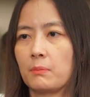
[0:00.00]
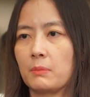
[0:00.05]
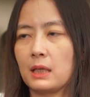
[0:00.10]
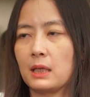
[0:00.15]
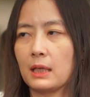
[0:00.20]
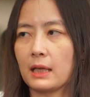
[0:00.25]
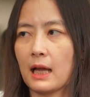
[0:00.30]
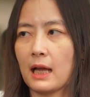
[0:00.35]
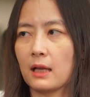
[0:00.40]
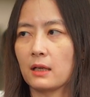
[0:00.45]

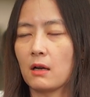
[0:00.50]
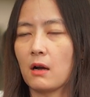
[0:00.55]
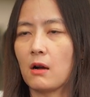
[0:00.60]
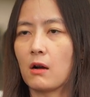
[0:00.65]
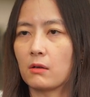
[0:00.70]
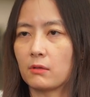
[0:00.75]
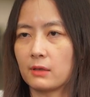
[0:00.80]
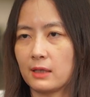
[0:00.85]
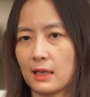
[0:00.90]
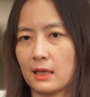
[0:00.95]
มีการอ
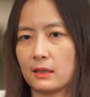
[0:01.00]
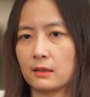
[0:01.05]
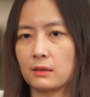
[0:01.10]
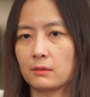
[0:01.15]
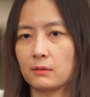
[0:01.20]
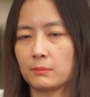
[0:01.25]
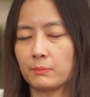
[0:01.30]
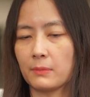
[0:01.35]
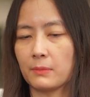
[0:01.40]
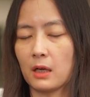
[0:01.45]
อกเหรียญ
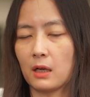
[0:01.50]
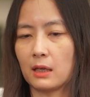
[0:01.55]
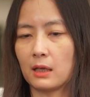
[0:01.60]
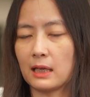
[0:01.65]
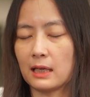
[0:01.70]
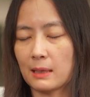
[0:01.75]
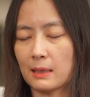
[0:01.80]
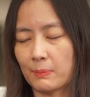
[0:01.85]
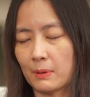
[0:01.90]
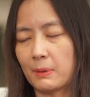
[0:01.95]
ห
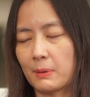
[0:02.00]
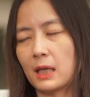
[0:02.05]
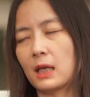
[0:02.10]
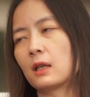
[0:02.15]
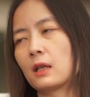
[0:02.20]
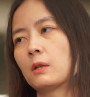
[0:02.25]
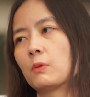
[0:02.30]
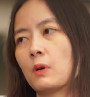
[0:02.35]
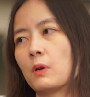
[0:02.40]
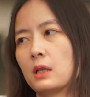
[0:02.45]
ลายๆประเภ
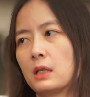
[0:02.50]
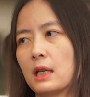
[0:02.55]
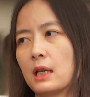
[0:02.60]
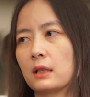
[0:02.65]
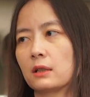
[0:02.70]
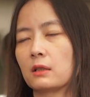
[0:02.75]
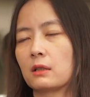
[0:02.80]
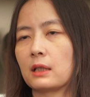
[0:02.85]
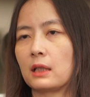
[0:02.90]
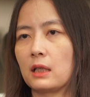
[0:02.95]
ทด้วยเนี่
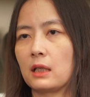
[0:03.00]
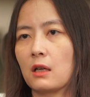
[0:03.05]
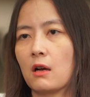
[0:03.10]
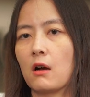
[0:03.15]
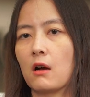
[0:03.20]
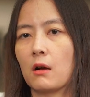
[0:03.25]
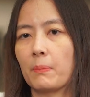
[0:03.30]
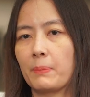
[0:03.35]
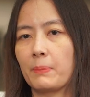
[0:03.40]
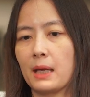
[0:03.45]
ยตอนนั้นเลย
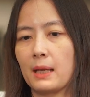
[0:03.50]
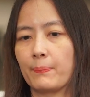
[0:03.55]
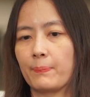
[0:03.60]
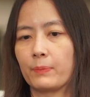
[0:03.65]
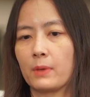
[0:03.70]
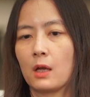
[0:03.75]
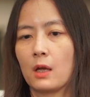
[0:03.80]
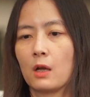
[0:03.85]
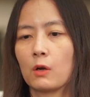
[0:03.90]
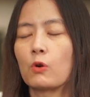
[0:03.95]
ออกเป็น
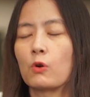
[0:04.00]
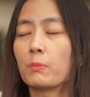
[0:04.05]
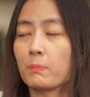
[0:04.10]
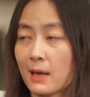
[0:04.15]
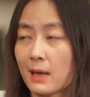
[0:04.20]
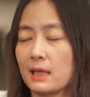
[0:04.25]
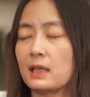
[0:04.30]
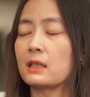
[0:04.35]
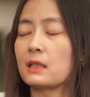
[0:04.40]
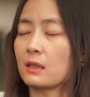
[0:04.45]
กฎ
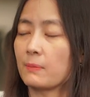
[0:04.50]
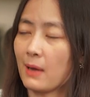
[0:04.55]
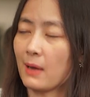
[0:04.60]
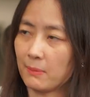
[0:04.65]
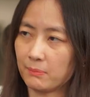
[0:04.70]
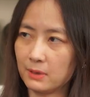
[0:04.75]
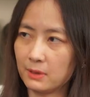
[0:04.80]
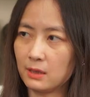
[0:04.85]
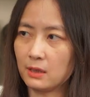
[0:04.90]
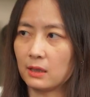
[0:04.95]
หมายอีกฉบั
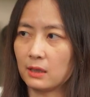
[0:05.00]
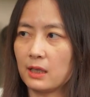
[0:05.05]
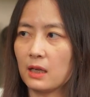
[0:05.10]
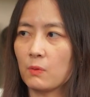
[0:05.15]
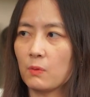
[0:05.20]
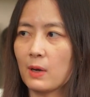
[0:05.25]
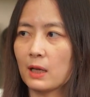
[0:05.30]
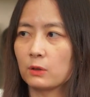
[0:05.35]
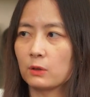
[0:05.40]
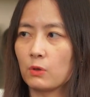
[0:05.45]
บหนึ่งเรี
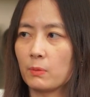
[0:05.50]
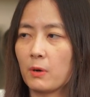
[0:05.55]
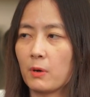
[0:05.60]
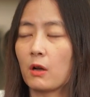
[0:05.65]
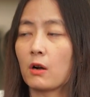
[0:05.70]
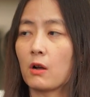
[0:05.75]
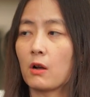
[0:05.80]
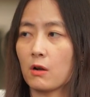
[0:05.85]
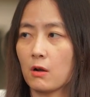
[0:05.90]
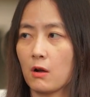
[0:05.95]
ยกว่าตัวพ
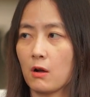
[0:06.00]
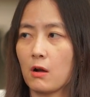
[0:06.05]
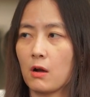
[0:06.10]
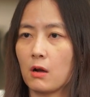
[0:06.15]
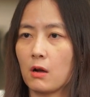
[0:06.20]
รก